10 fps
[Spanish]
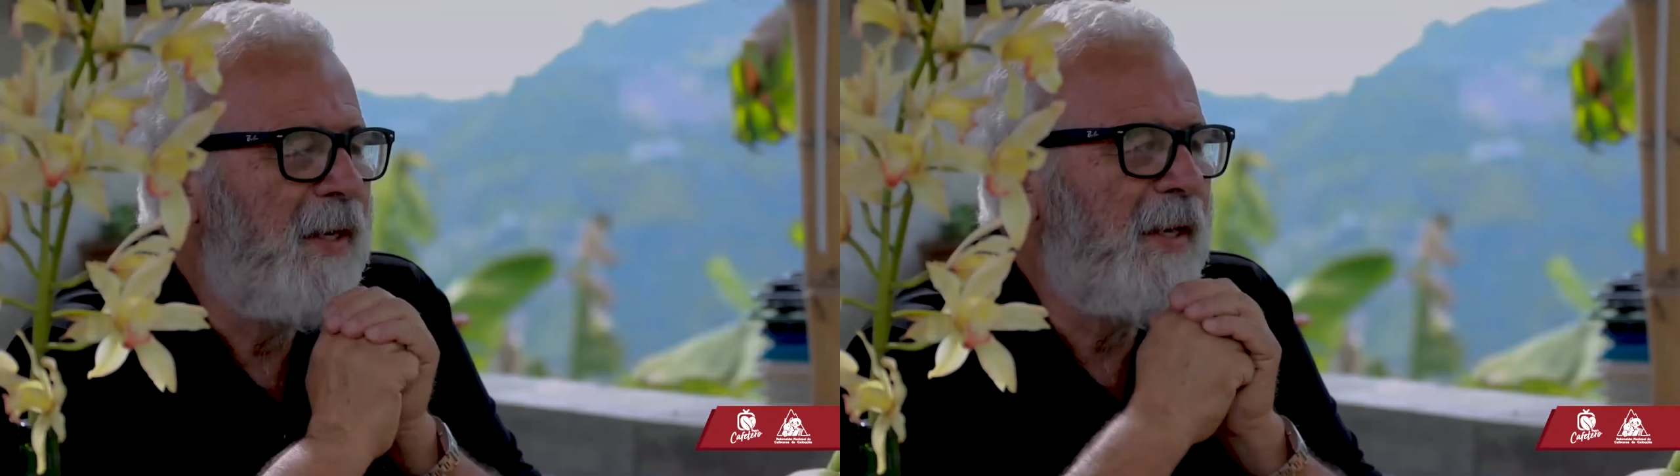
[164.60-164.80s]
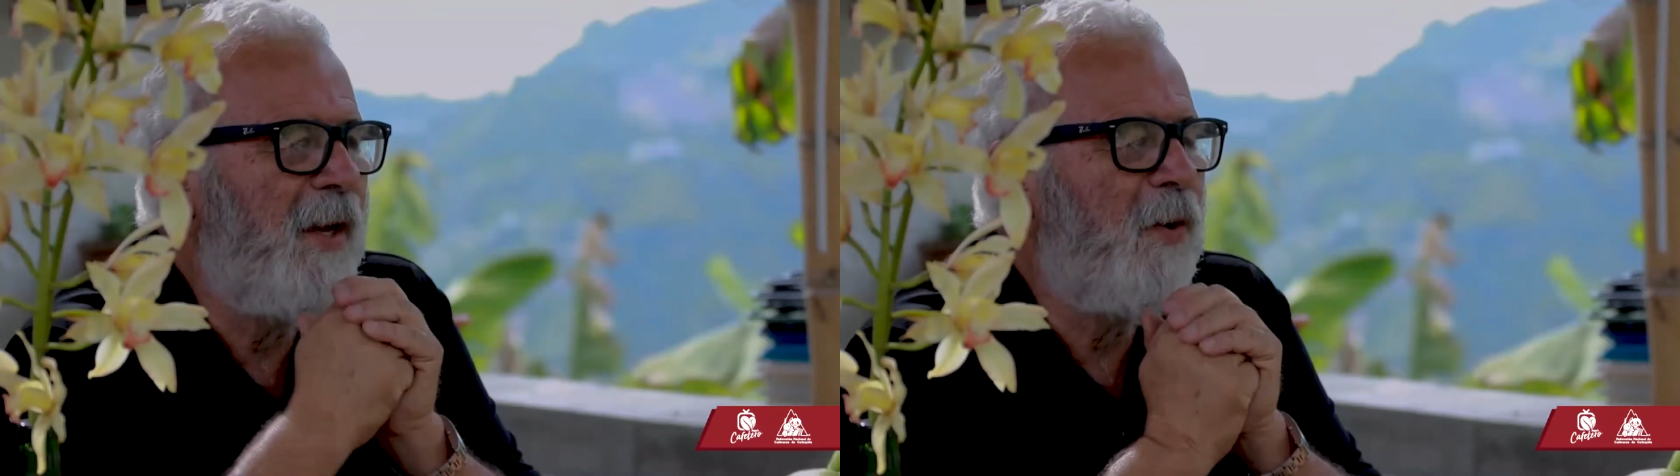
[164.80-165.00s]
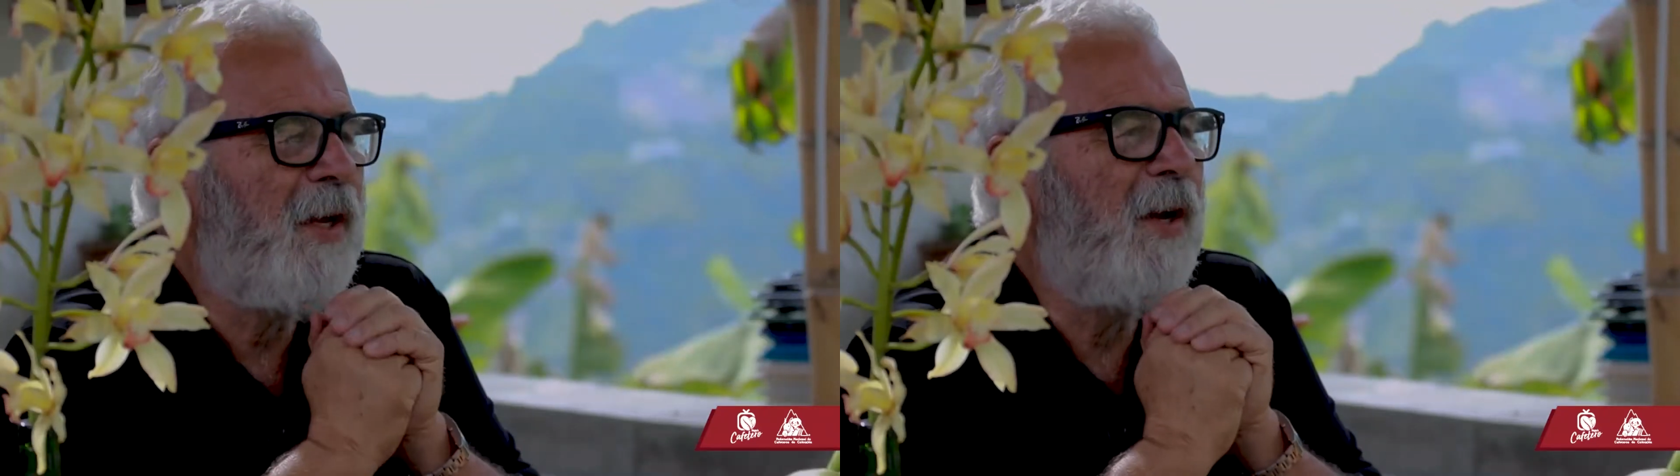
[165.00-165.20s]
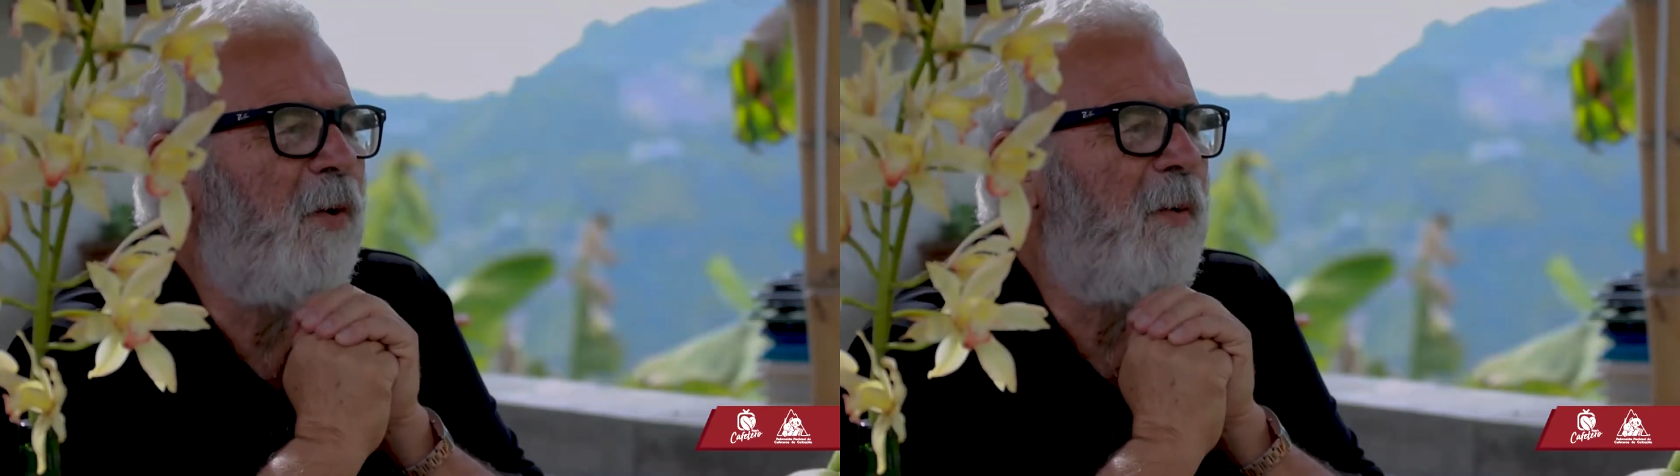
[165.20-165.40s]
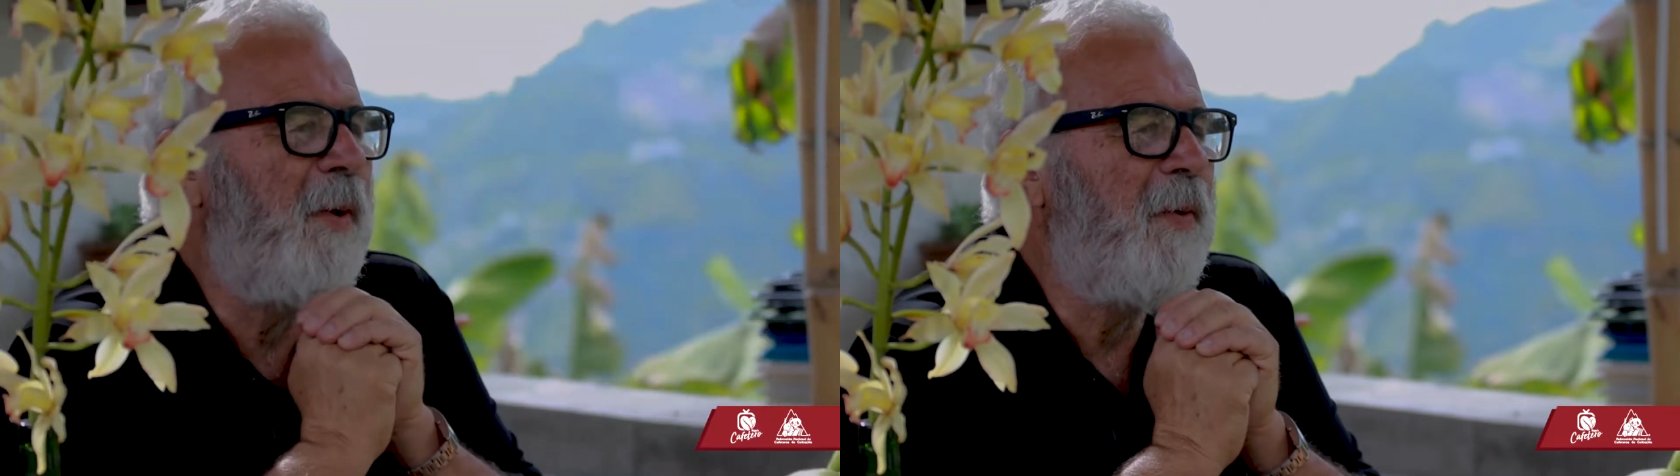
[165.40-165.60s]
que es lo que lo
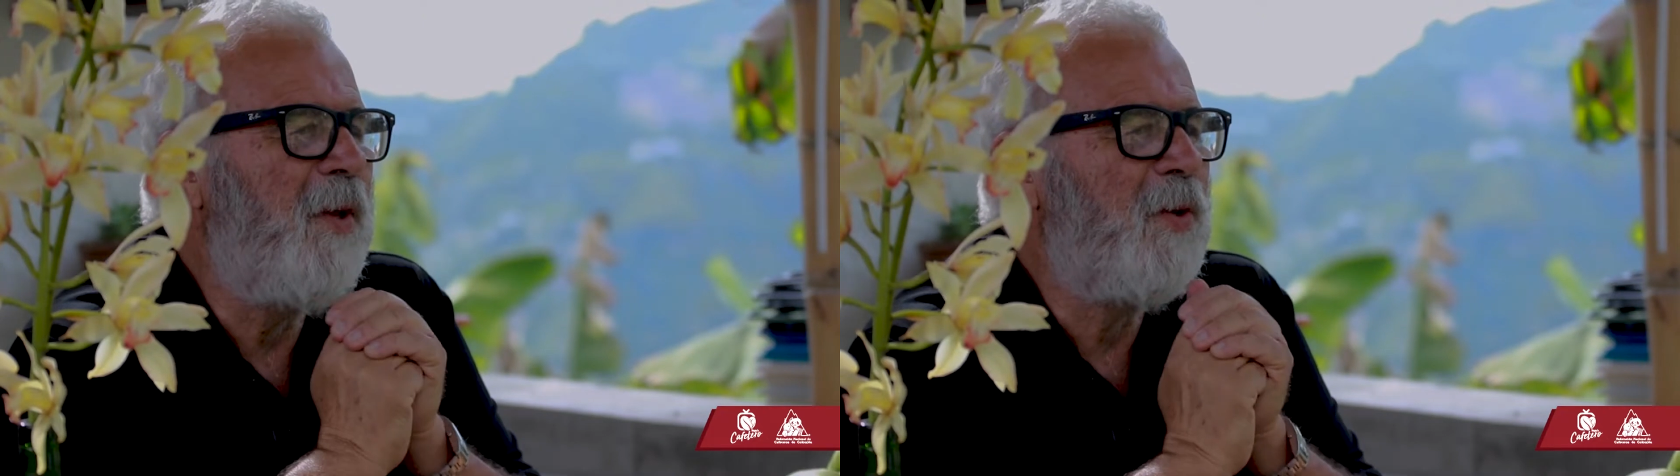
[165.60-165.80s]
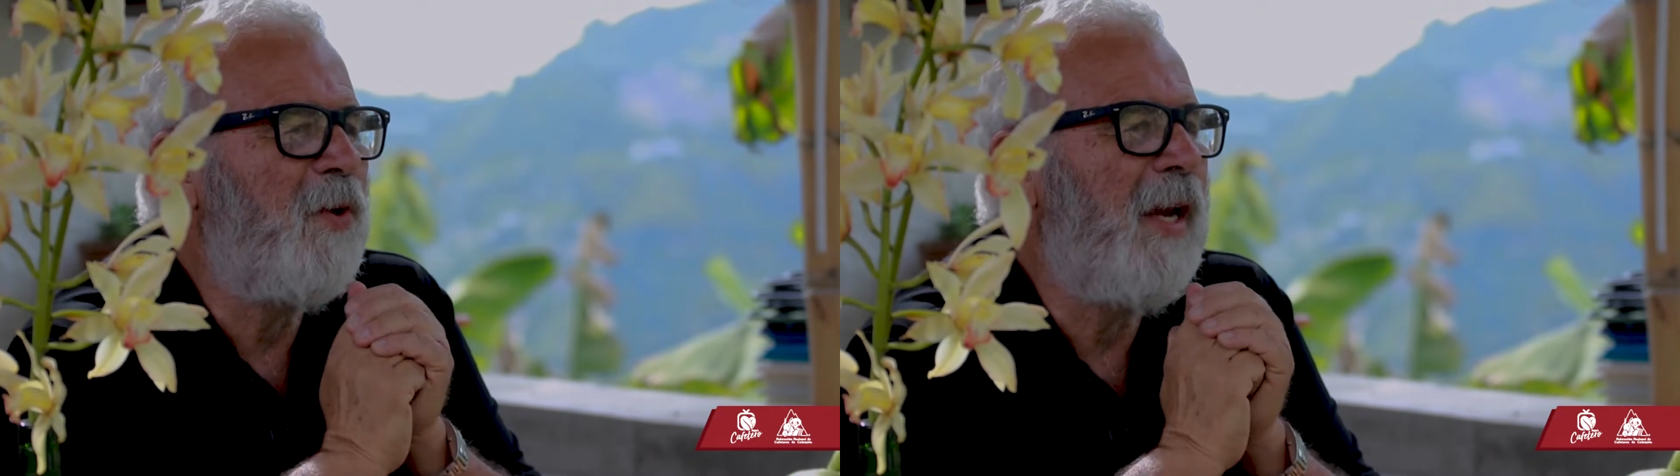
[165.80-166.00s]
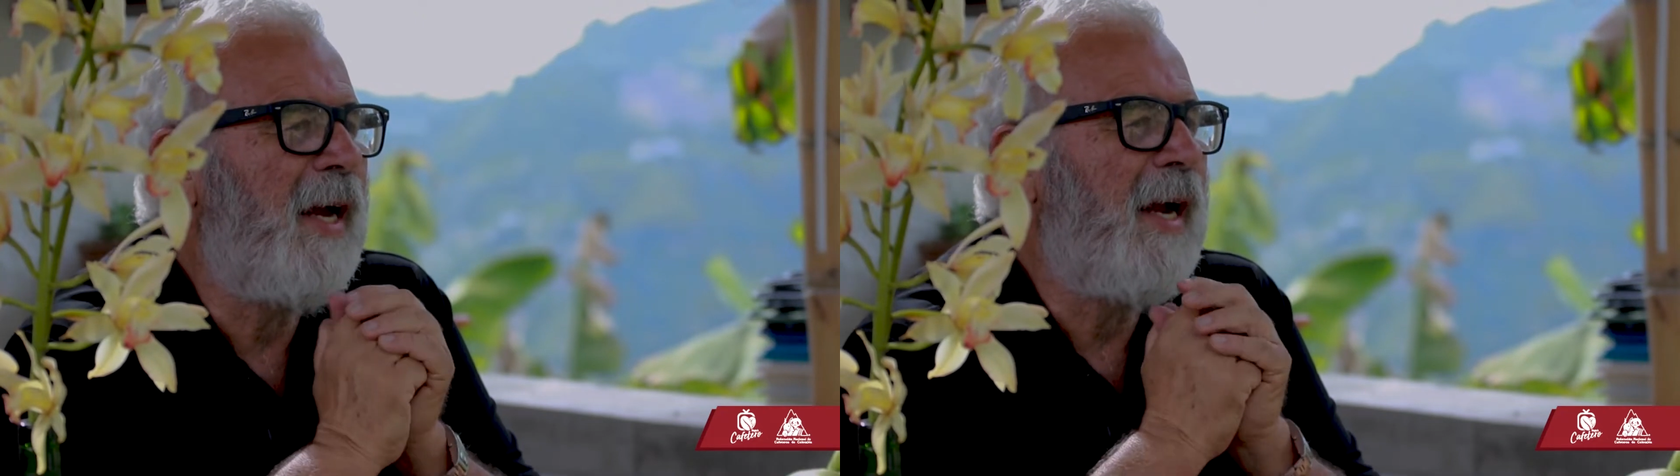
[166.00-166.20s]
volvimos nosotros la